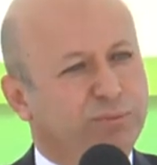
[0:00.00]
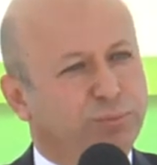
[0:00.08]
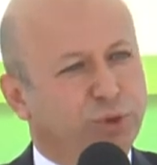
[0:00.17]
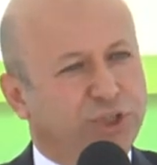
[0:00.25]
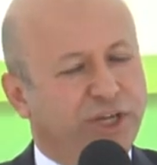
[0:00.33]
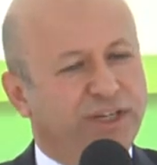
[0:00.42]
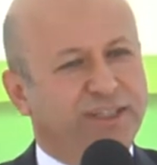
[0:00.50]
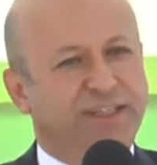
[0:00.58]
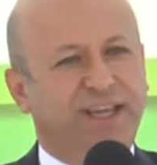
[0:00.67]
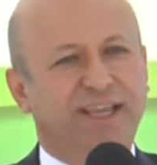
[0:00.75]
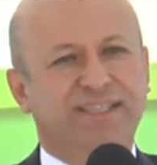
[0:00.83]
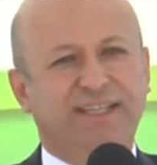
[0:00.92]
bu şehirde
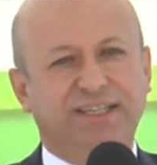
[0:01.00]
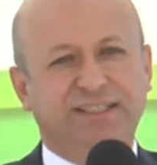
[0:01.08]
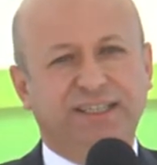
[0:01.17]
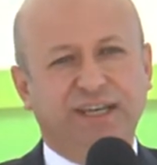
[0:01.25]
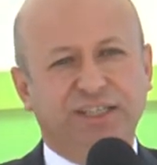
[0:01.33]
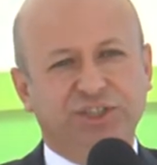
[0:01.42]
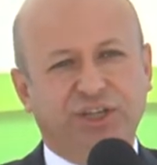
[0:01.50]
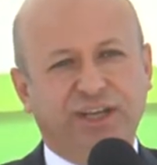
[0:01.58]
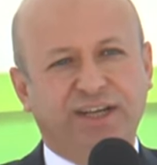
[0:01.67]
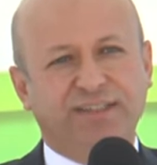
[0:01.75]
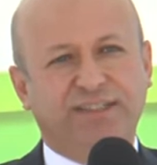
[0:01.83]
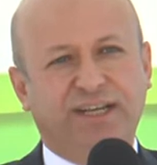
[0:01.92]
değilseniz,
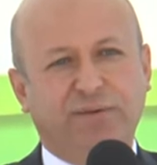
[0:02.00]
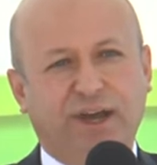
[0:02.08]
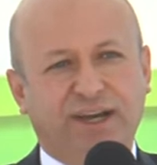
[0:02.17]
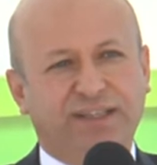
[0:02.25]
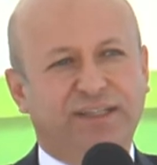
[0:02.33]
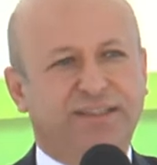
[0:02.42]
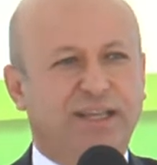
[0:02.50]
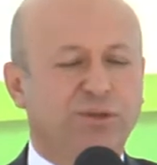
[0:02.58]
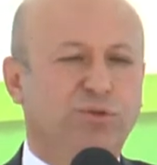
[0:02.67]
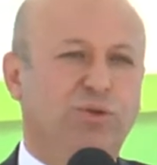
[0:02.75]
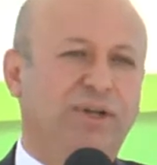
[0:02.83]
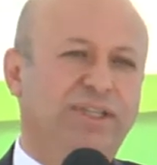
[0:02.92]
şehrinizden ayrıldıktan
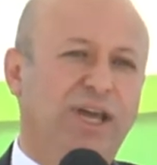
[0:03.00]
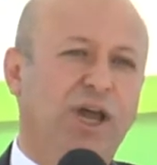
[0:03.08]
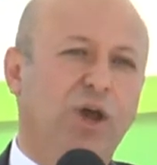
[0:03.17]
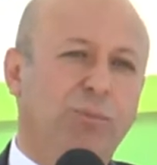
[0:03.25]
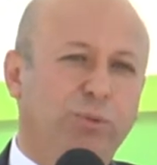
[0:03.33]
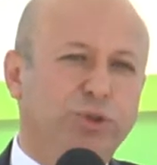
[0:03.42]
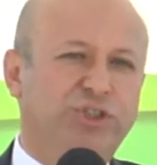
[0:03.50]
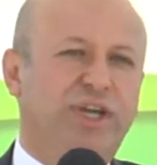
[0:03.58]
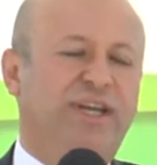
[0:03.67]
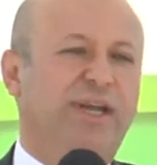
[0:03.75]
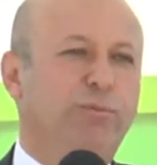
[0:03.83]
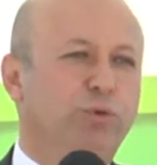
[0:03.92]
sonra da bu
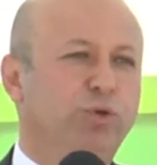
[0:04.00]
şehre,